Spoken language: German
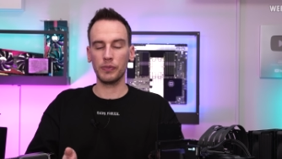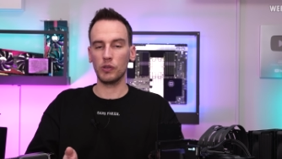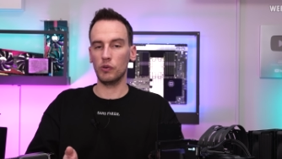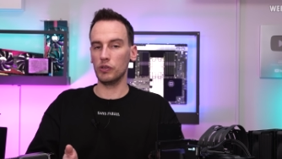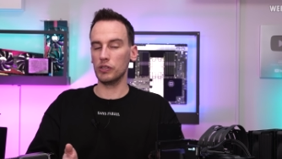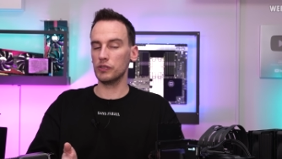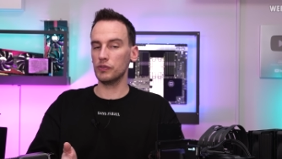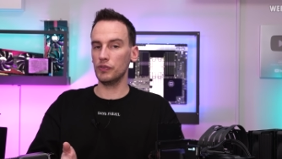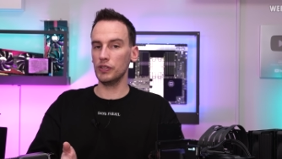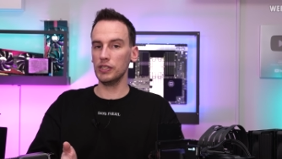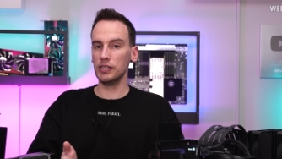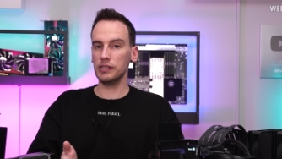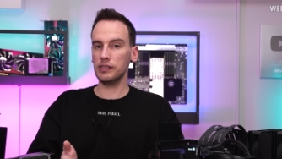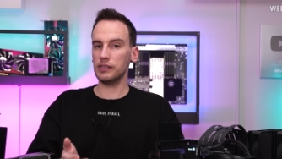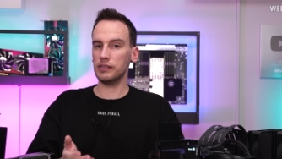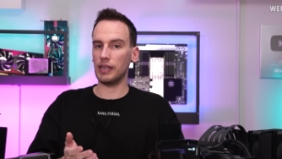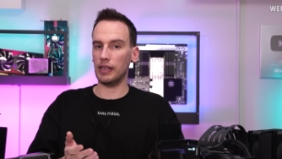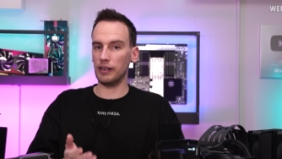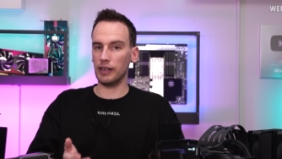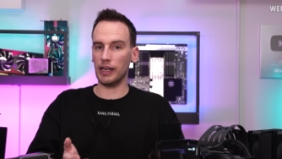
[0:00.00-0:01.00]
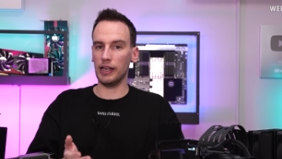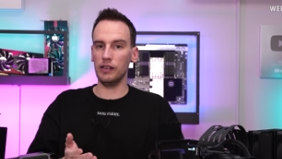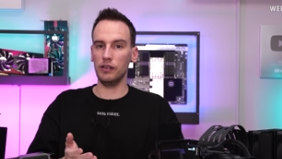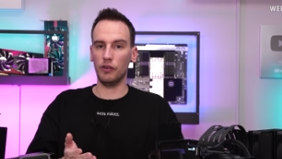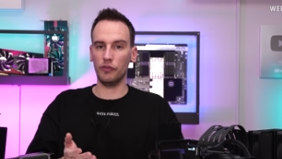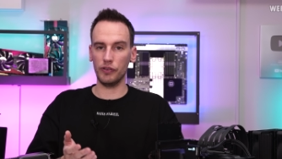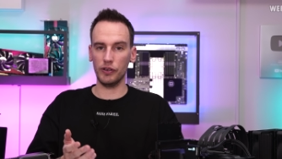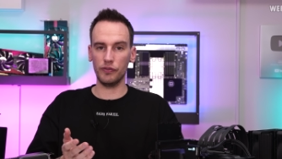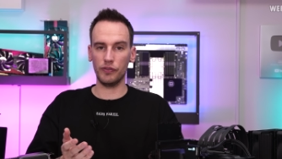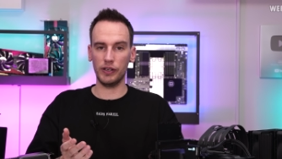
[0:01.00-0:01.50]
Und das finde ich generell
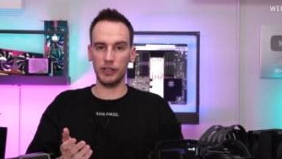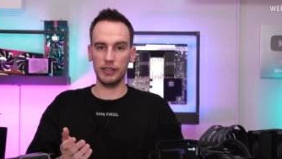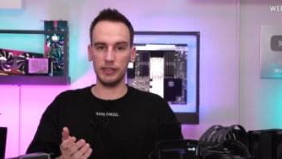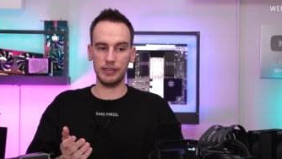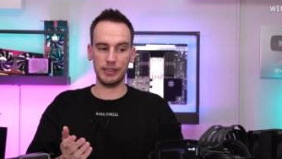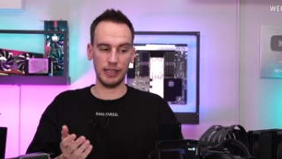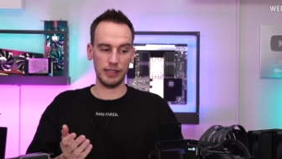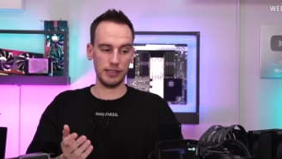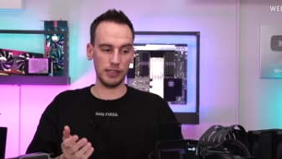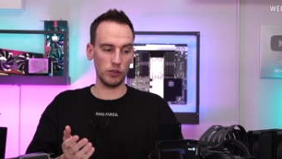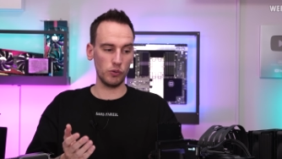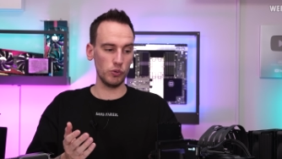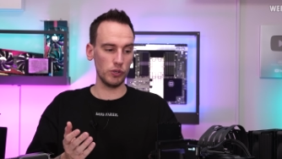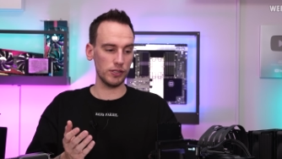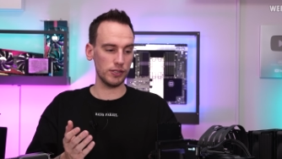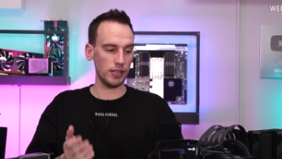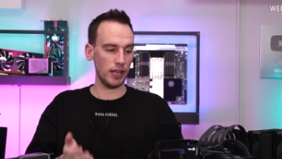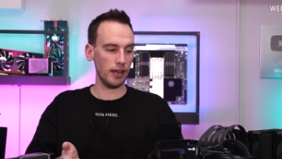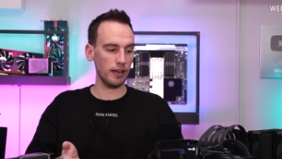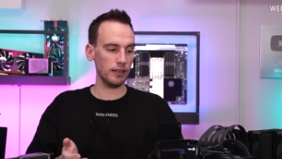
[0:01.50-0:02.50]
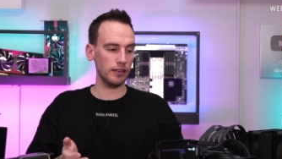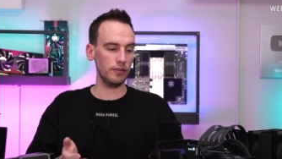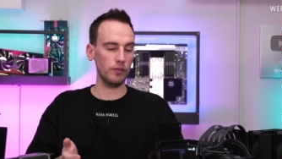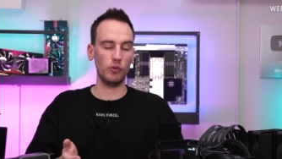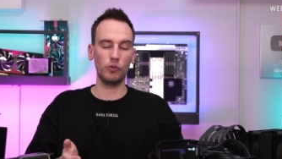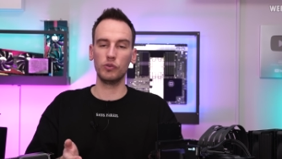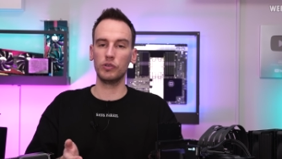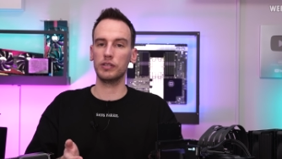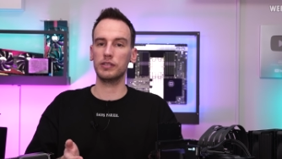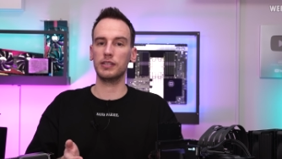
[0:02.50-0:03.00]
auf jeden Fall eine sehr, sehr gute Sache
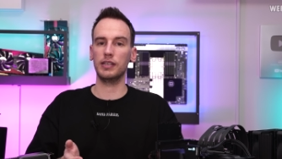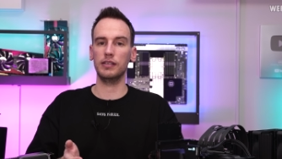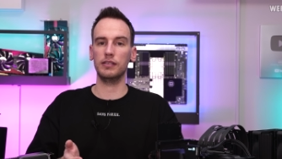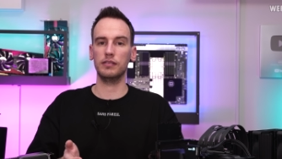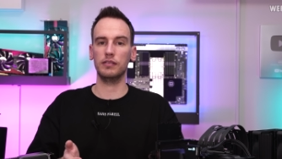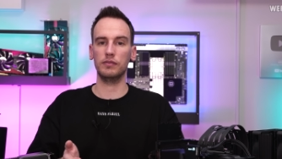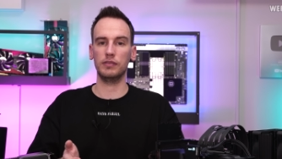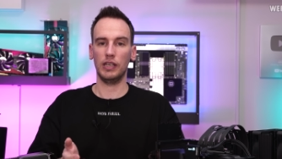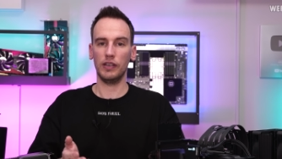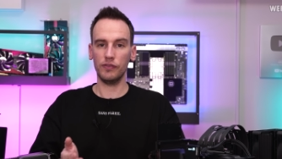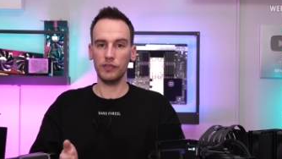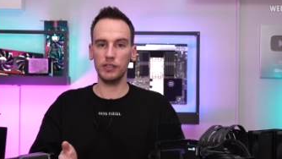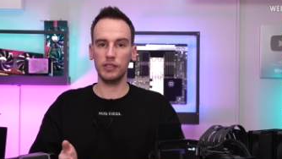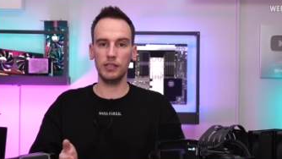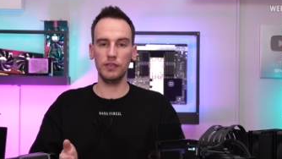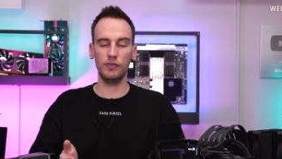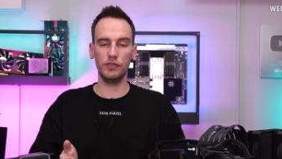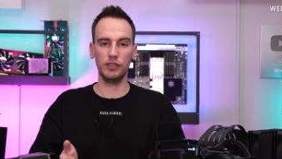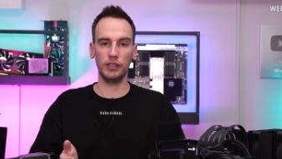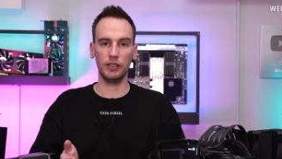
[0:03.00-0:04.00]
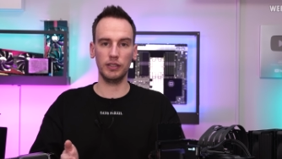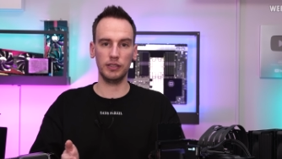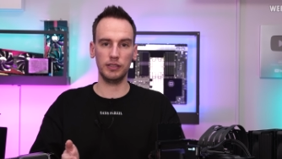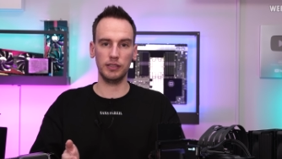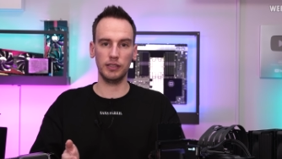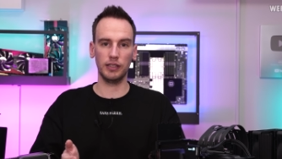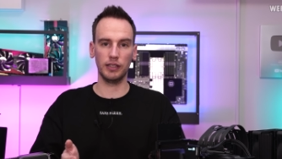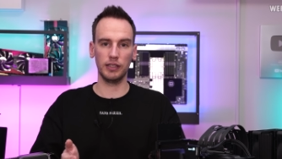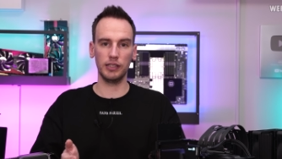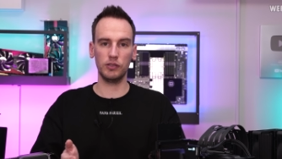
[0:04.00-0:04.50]
und das geht definitiv in die
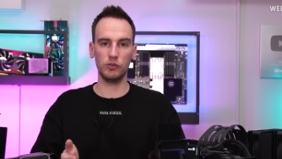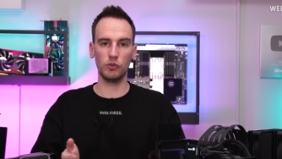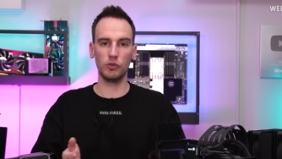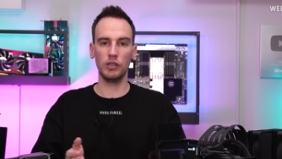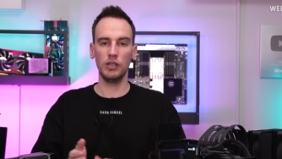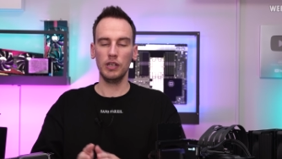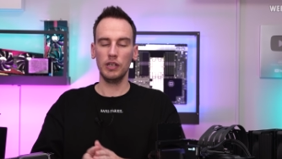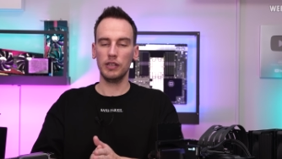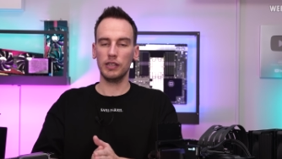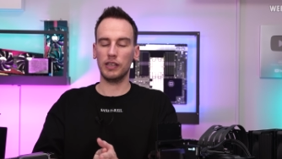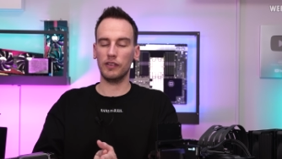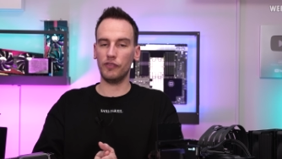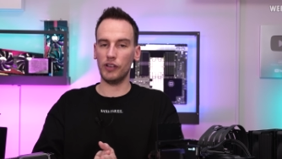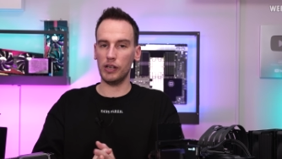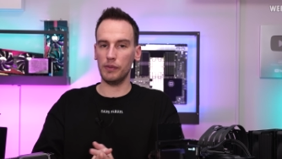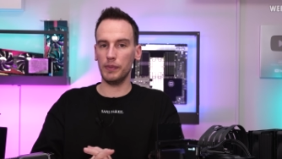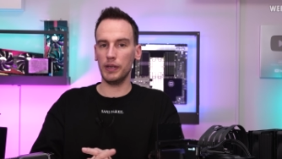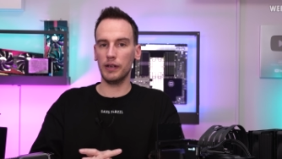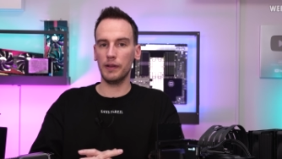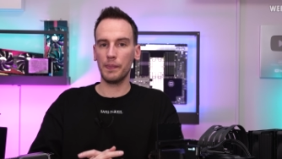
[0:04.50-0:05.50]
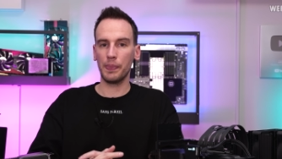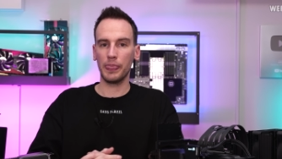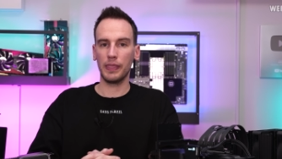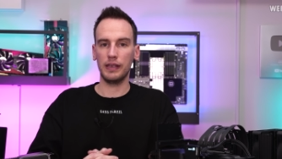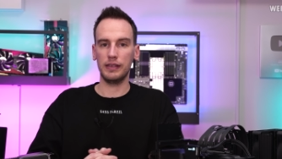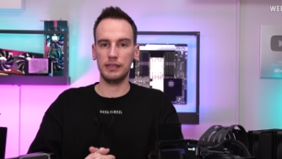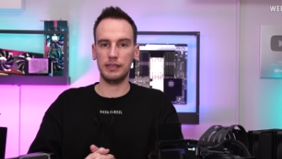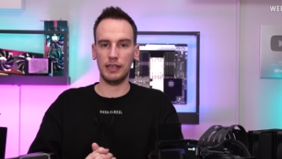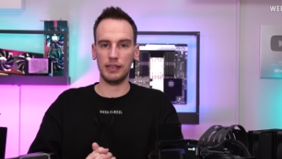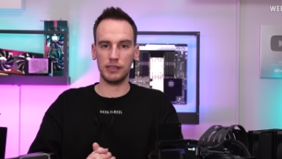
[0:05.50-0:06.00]
richtige Richtung. Gefällt mir
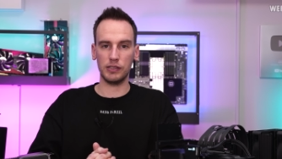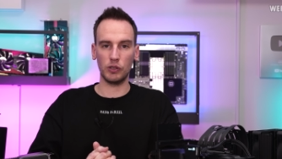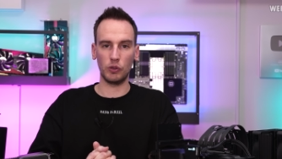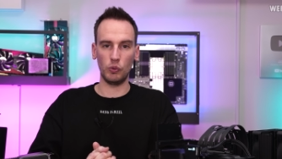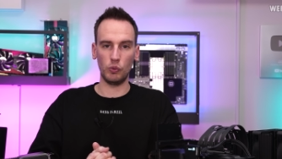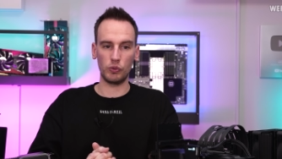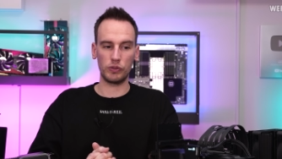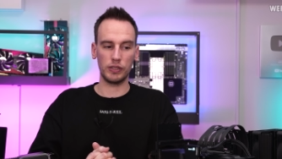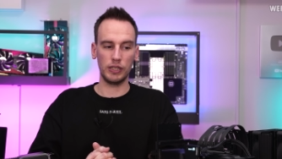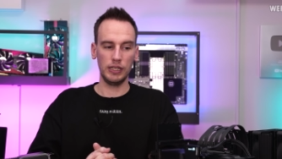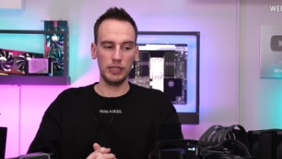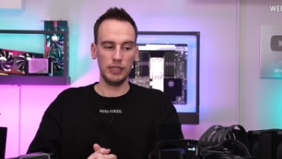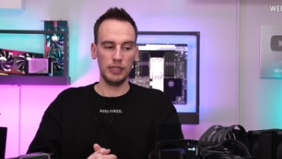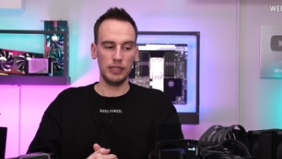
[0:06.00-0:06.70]
sehr, sehr gut.